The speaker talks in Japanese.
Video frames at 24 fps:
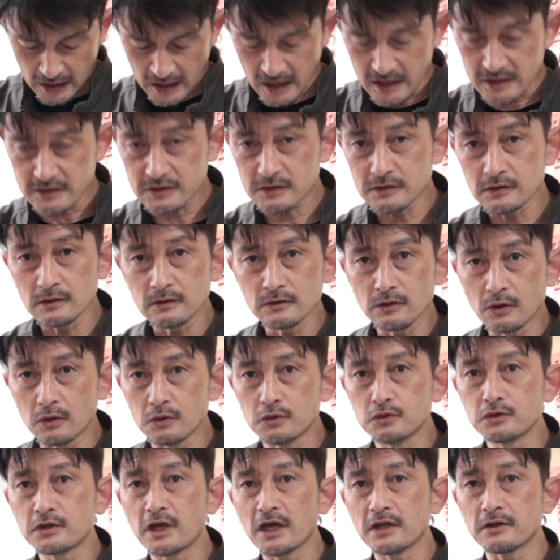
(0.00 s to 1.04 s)
アクスル
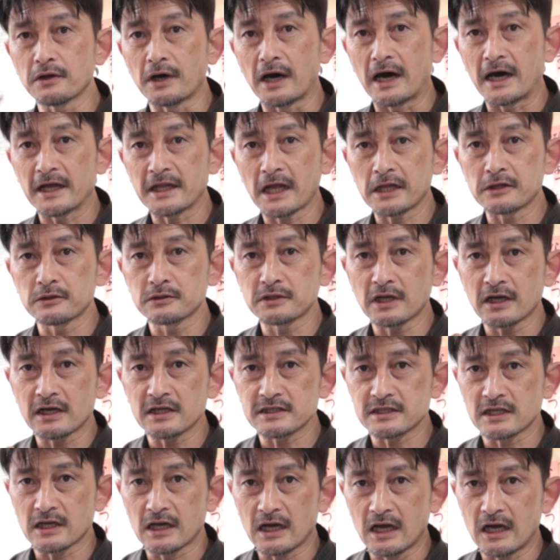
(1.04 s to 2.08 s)
の受けの穴の
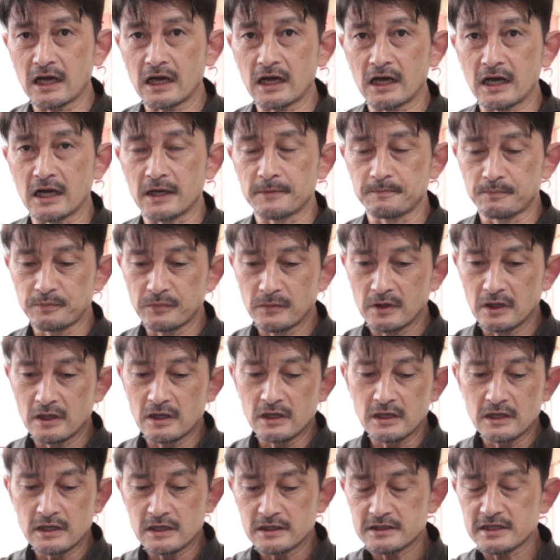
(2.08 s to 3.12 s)
高さが
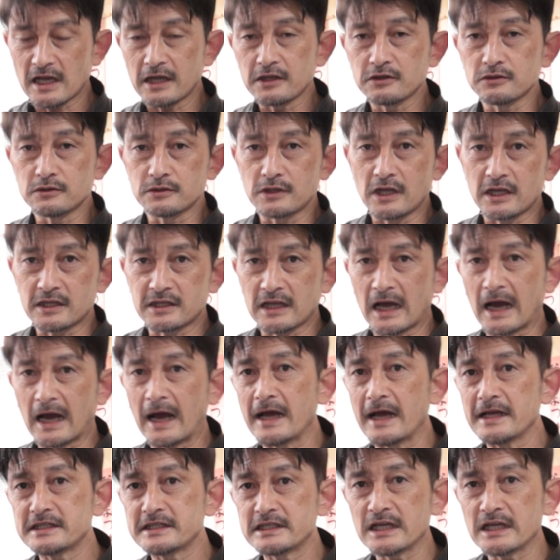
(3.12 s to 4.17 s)
左右で
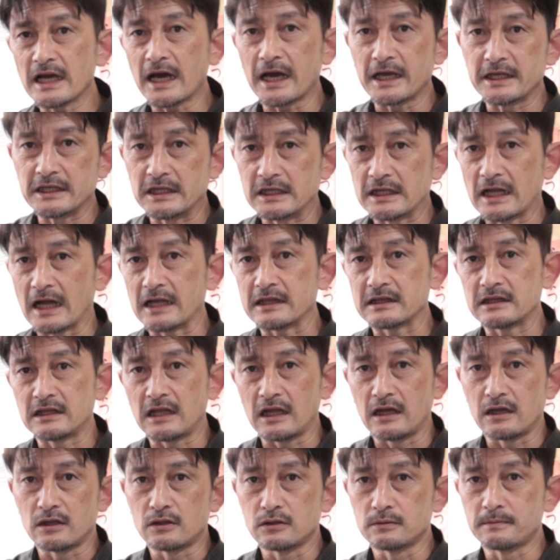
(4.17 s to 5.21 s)
互い違いになって
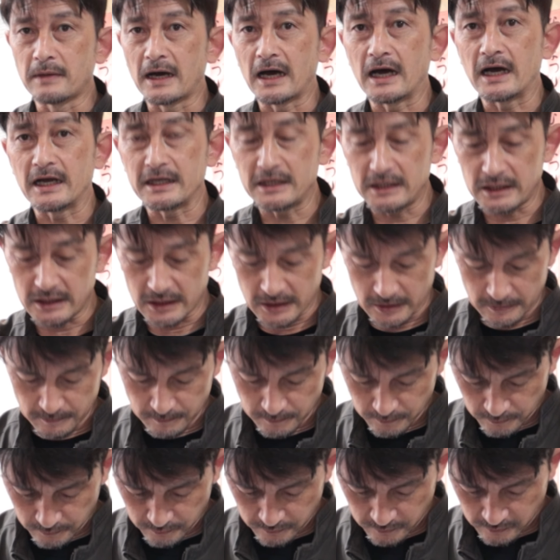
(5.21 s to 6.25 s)
いる場合、
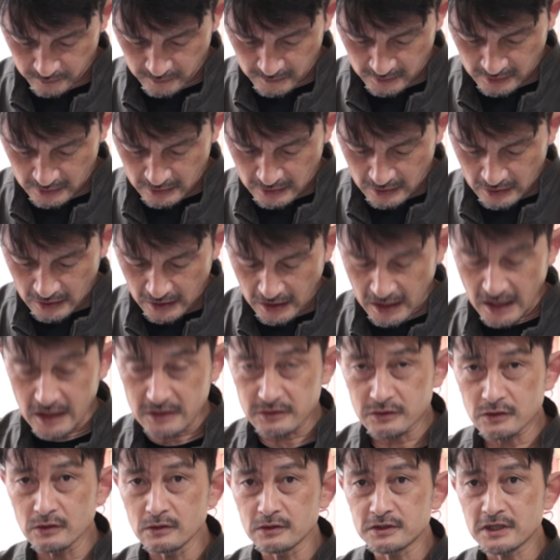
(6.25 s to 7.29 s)

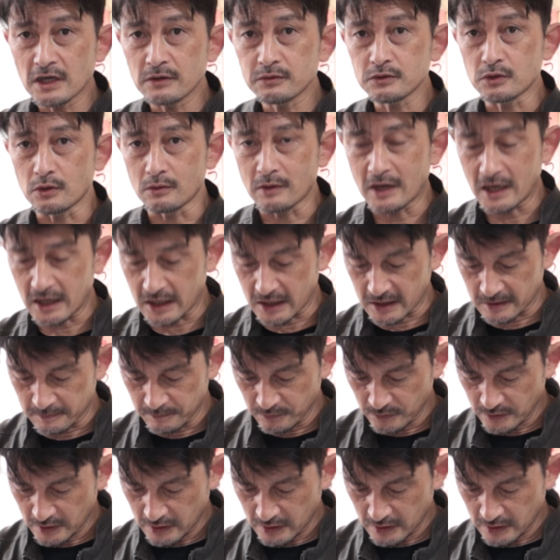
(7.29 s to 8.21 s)
アクスルシャフトは